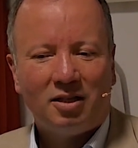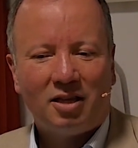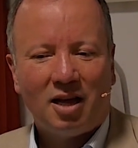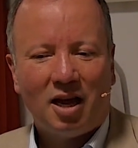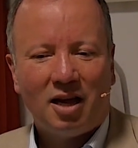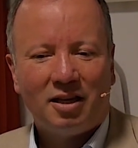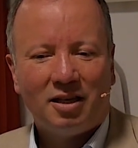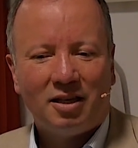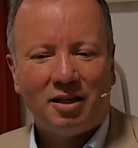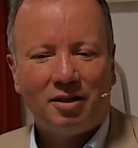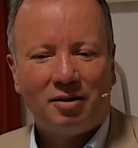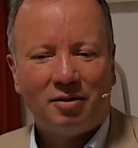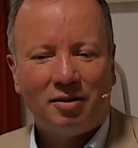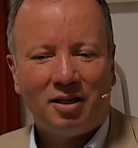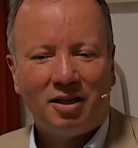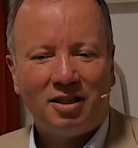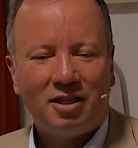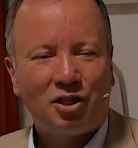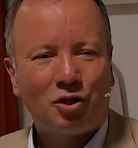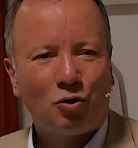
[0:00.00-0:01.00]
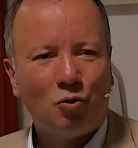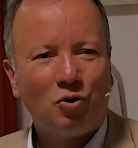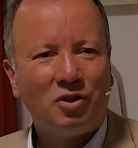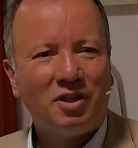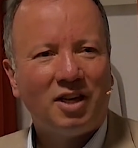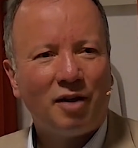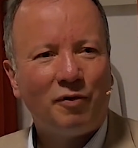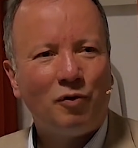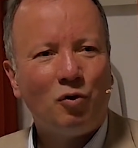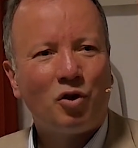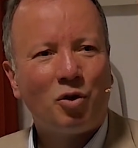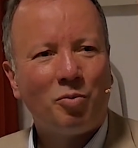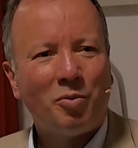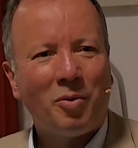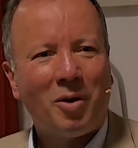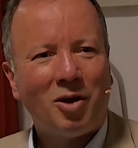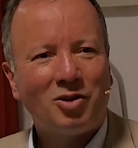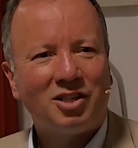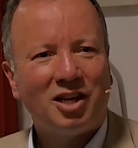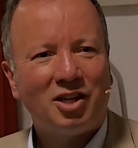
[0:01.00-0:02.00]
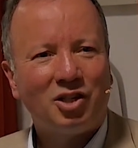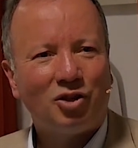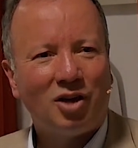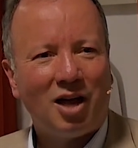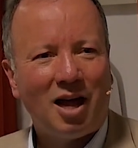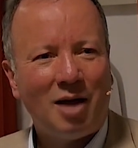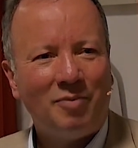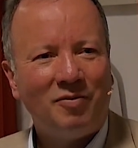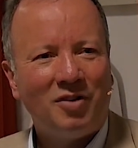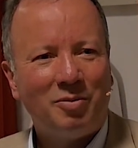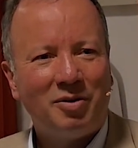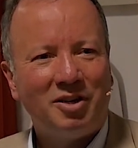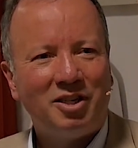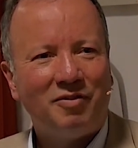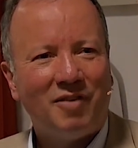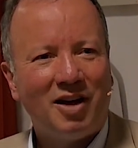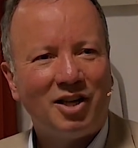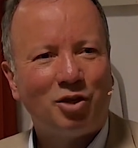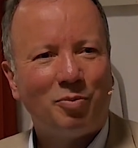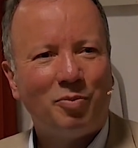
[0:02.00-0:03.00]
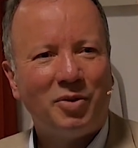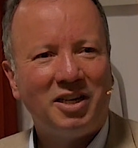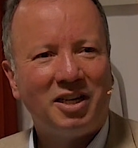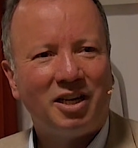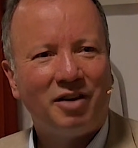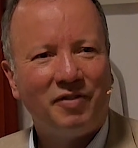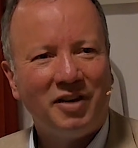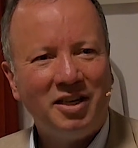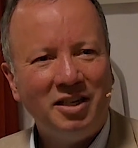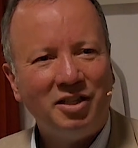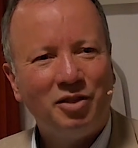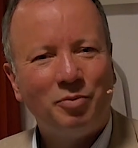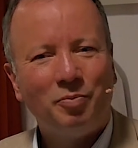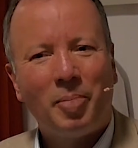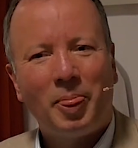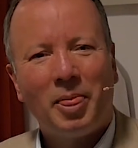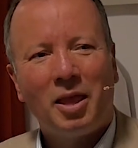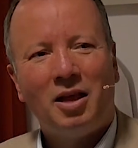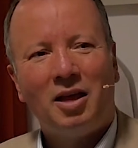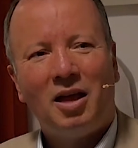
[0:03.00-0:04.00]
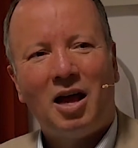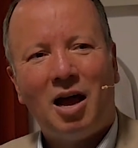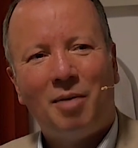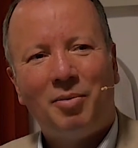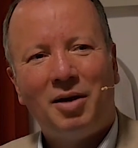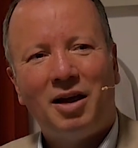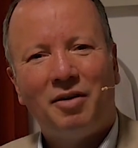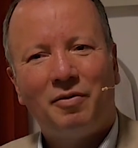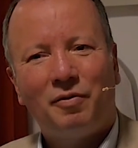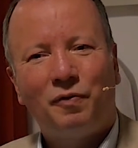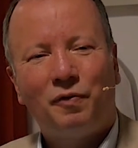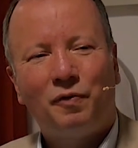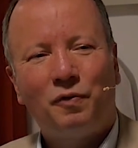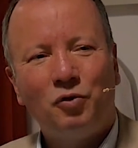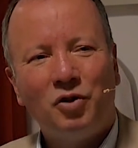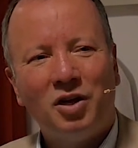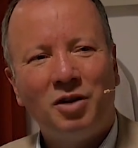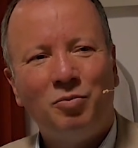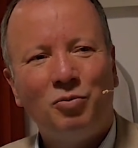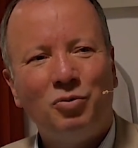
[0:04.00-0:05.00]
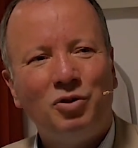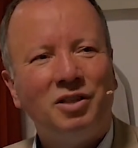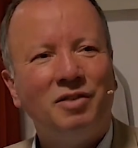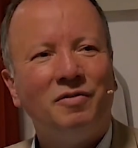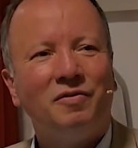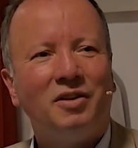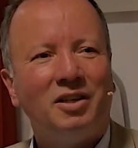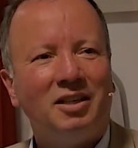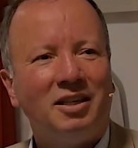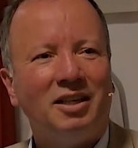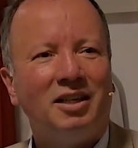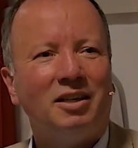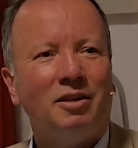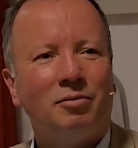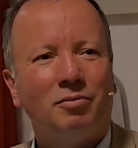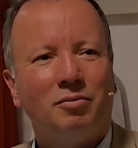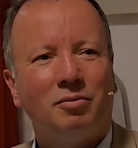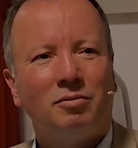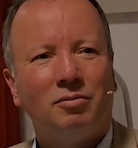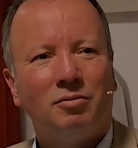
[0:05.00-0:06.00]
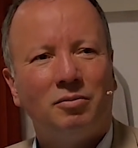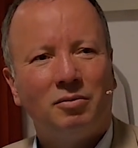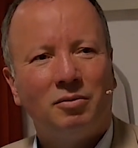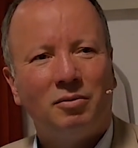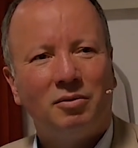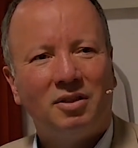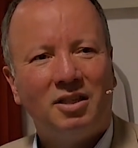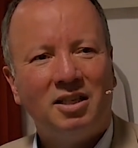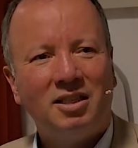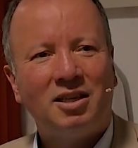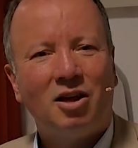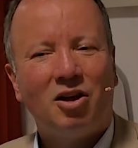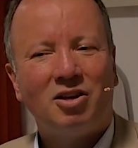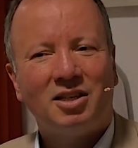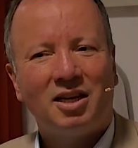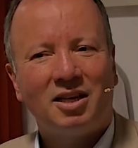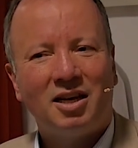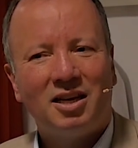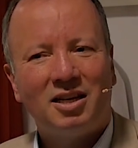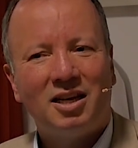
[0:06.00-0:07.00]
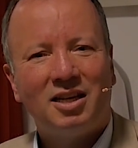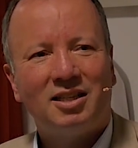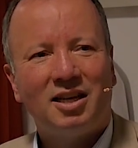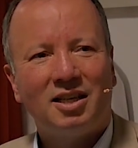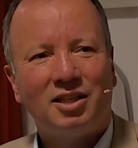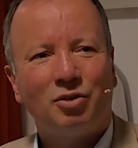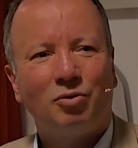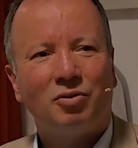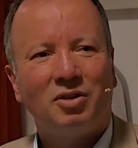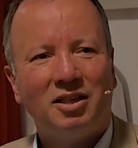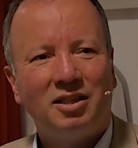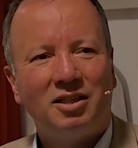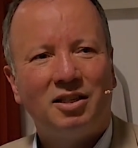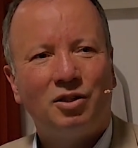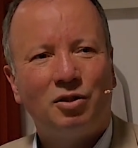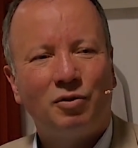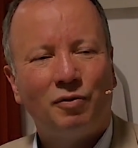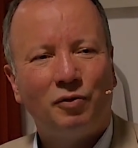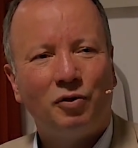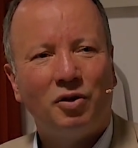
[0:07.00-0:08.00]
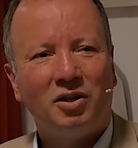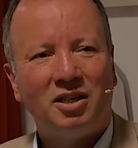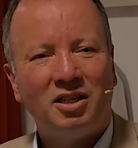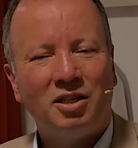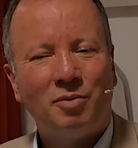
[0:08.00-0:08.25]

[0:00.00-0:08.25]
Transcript: dann ist es gut, ein Refugium im Ausland zu haben, weil man nicht weiß, ob man die gewinnt. Aber führen müssen wir die. Diese Auseinandersetzung ist zu führen,